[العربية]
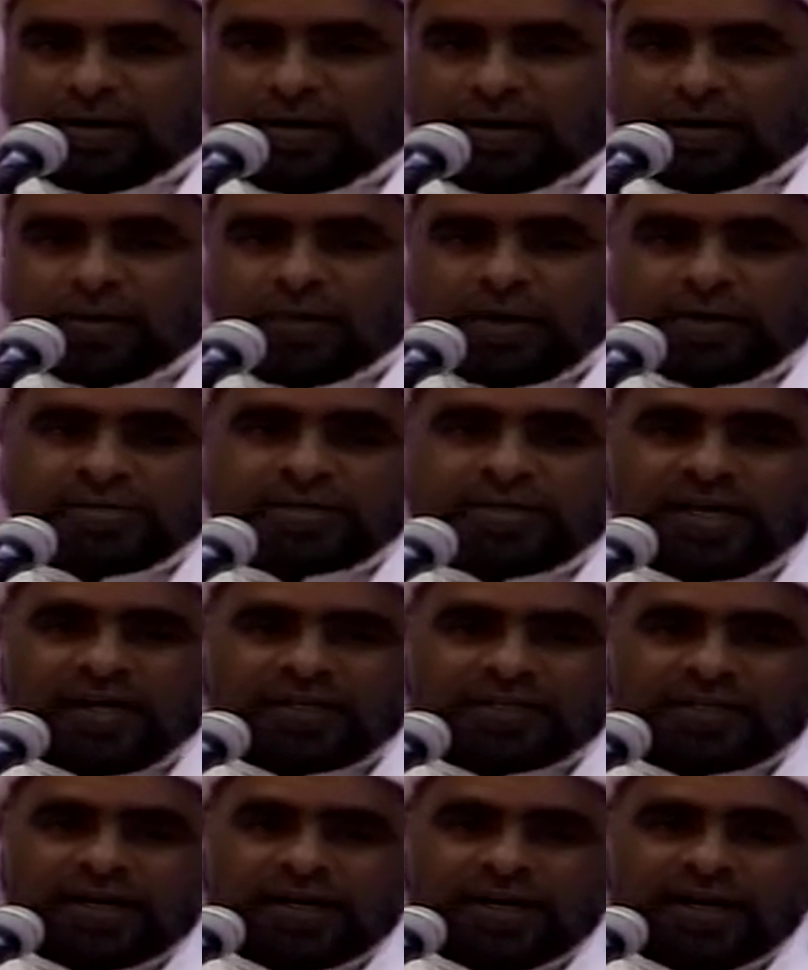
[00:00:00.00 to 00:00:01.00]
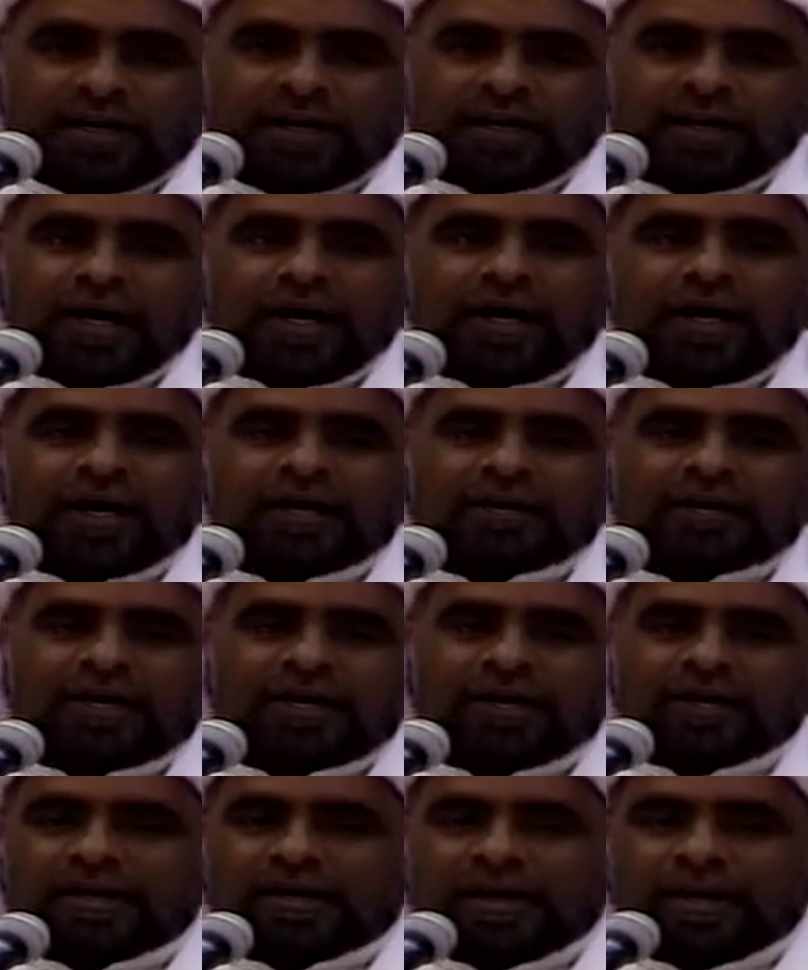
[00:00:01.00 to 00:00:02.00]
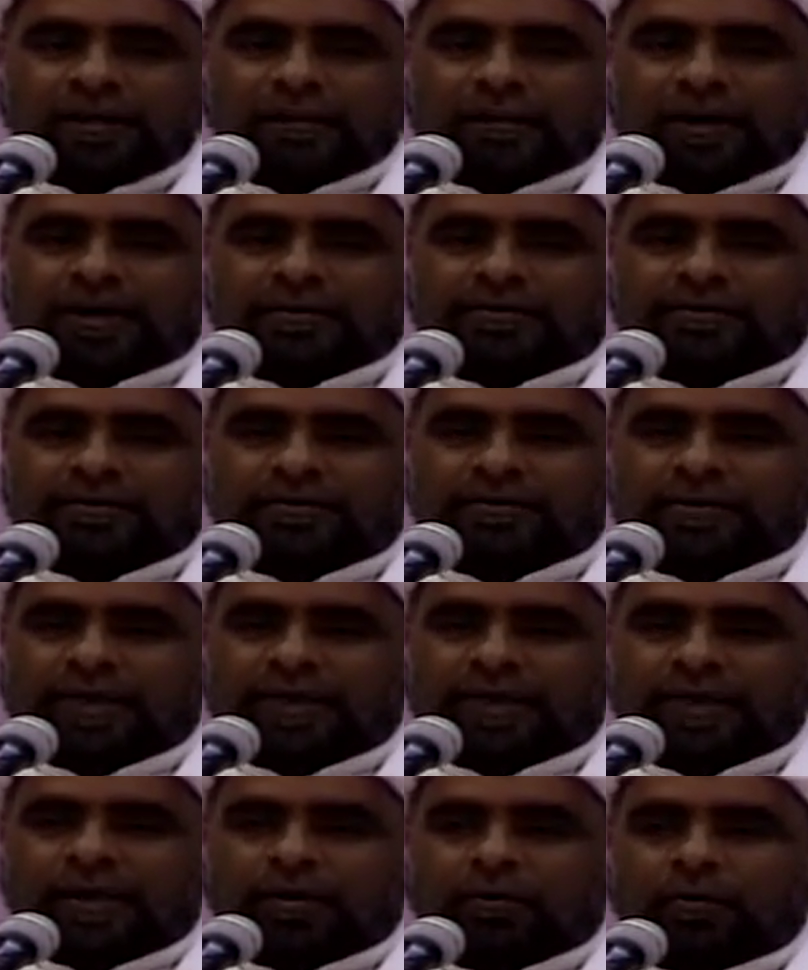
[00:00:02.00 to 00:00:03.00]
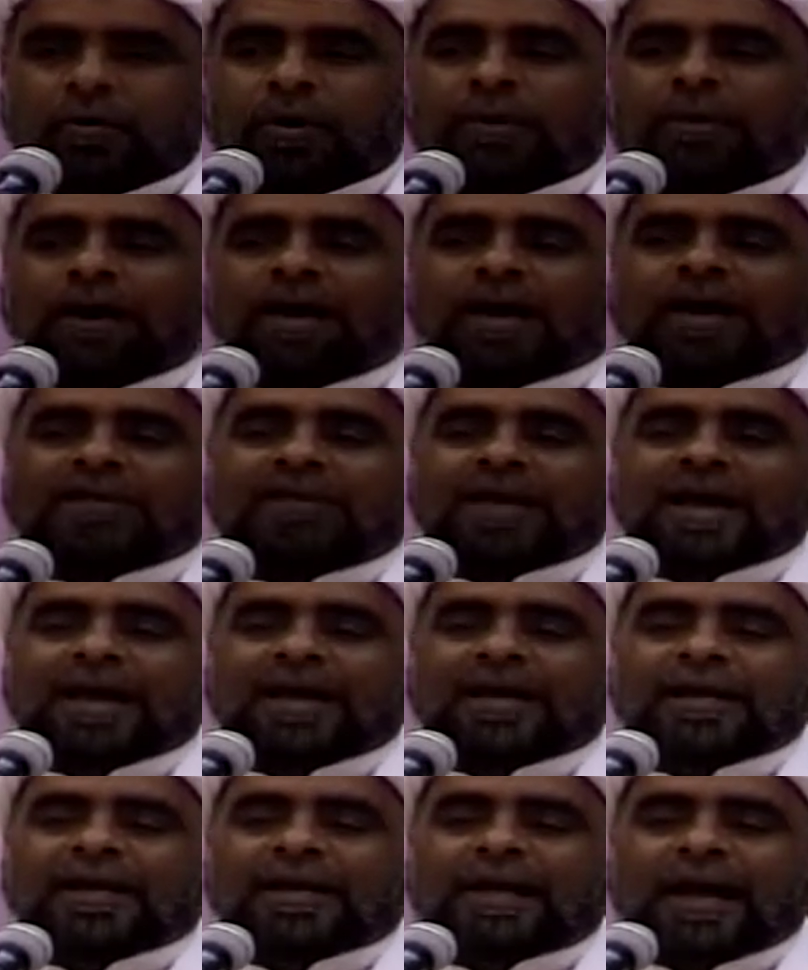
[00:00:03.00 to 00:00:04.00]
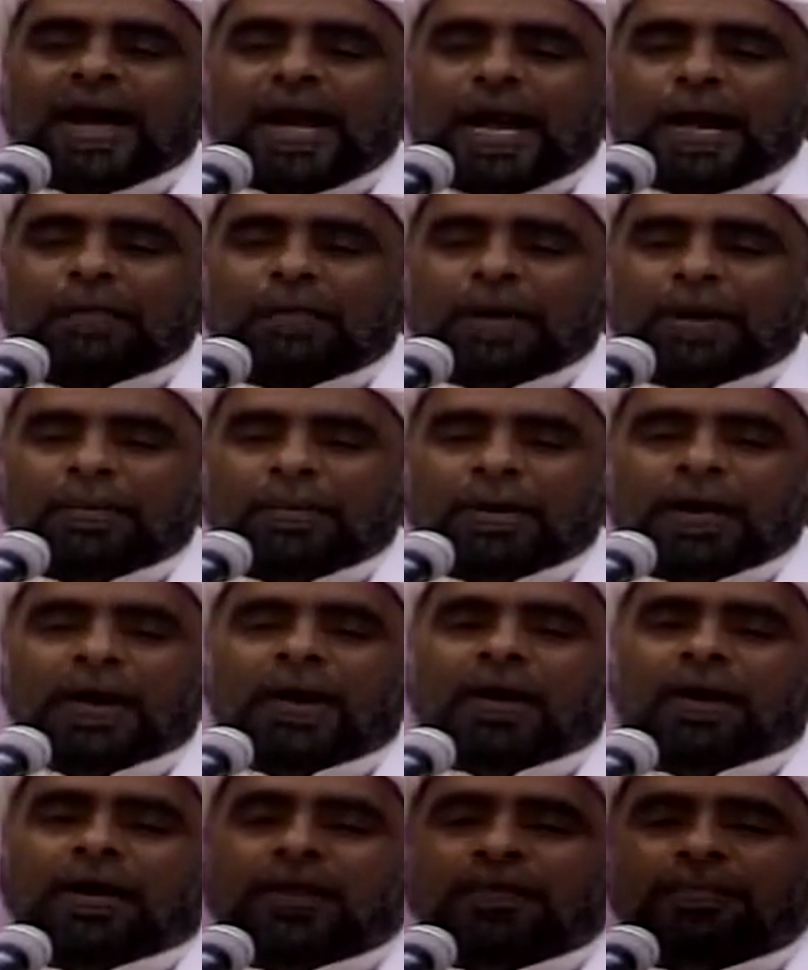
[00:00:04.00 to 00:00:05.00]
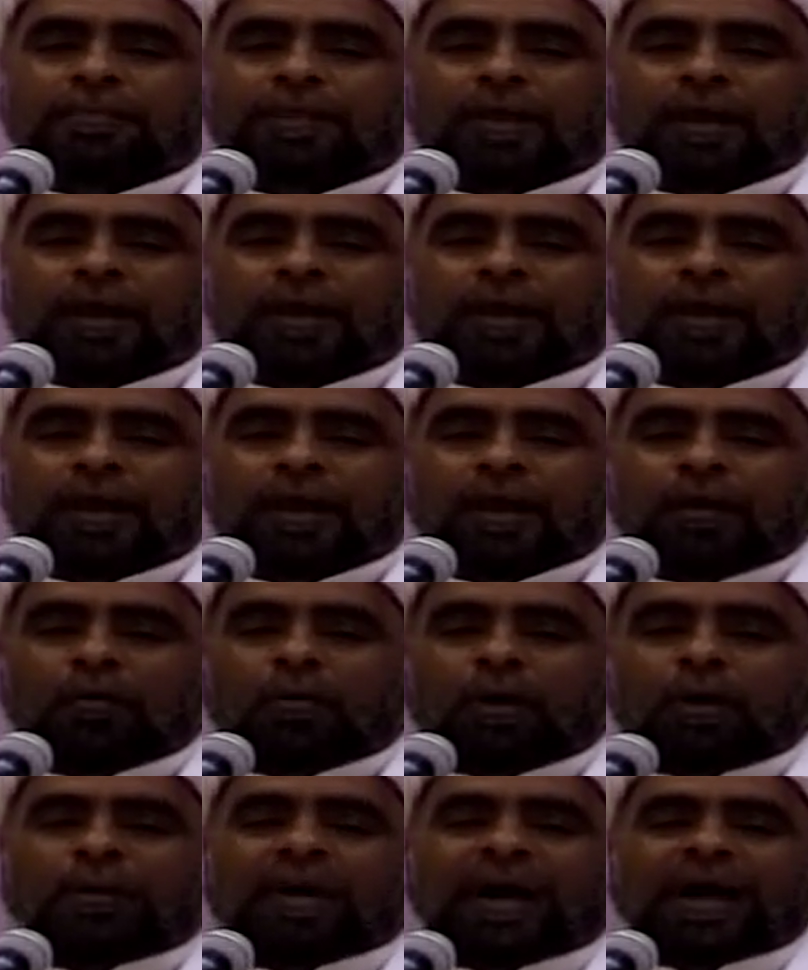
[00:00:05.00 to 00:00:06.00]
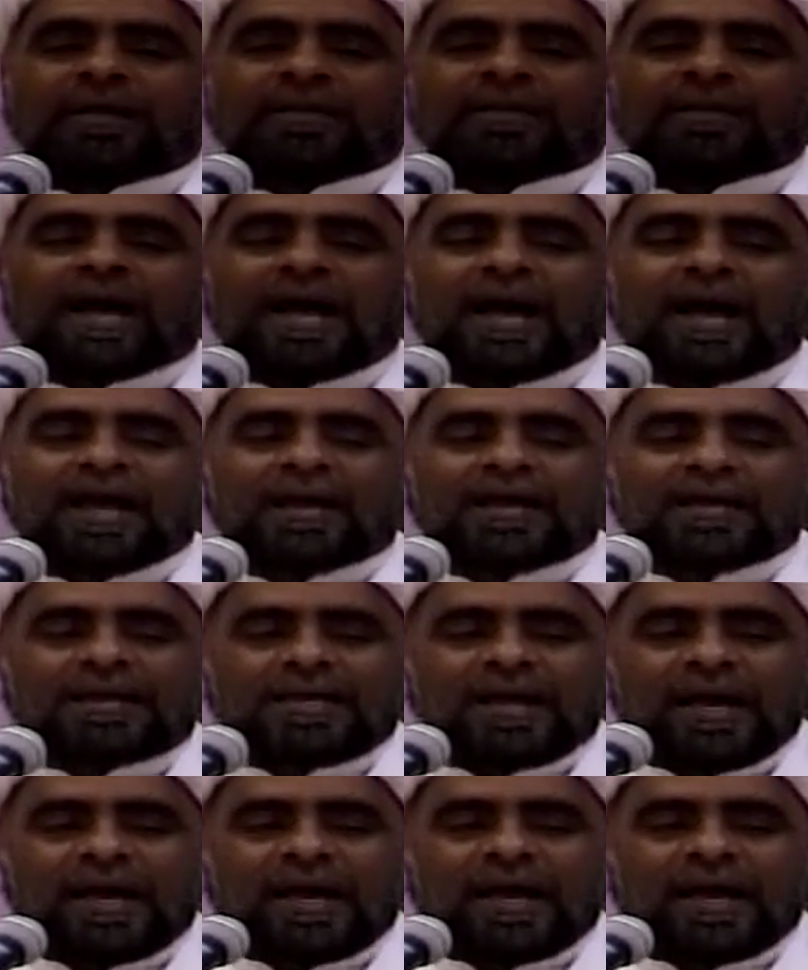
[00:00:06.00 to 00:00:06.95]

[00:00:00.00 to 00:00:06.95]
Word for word: وصلت إلينا هذه الكلمات ومع ذلك أحببناه ومع ذلك